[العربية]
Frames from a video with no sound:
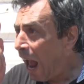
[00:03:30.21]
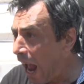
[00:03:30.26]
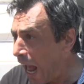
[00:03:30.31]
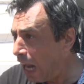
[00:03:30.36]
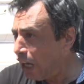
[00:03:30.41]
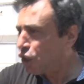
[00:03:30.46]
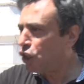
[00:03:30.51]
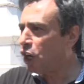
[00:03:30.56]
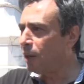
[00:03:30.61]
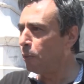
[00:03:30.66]

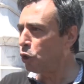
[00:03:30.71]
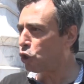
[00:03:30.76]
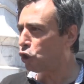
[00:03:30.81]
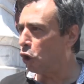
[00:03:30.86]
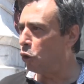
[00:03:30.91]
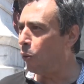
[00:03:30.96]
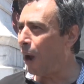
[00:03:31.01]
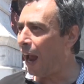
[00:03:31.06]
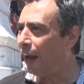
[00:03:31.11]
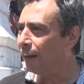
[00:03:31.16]
حل شي
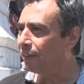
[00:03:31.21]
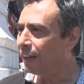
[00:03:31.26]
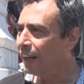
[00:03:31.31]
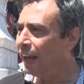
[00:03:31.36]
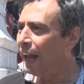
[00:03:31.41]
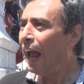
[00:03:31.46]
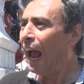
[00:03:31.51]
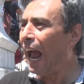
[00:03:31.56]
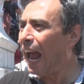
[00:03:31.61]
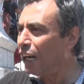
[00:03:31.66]
مشكل واحد
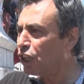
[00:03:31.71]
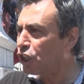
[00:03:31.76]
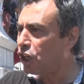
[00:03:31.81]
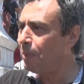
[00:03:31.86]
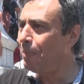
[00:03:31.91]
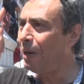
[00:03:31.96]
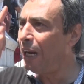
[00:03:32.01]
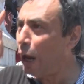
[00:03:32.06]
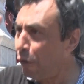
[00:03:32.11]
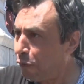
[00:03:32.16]
حل
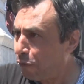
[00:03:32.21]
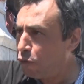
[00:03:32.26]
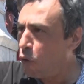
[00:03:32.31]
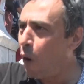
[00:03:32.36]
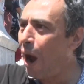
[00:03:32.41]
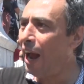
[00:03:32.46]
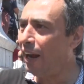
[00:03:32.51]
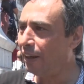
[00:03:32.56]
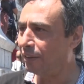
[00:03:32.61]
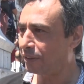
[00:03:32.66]
شي ملف
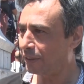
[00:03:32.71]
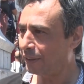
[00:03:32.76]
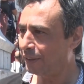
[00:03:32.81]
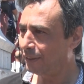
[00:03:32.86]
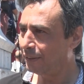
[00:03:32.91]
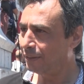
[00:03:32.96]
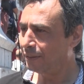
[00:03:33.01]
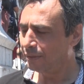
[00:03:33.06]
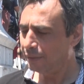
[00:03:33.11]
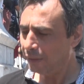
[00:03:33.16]
واحد
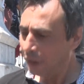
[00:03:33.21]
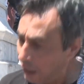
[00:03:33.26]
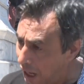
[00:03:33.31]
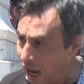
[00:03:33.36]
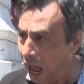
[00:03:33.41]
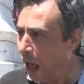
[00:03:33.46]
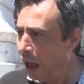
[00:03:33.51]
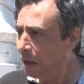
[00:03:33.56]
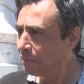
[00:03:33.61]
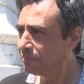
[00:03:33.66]

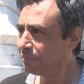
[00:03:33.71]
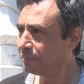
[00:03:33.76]
لا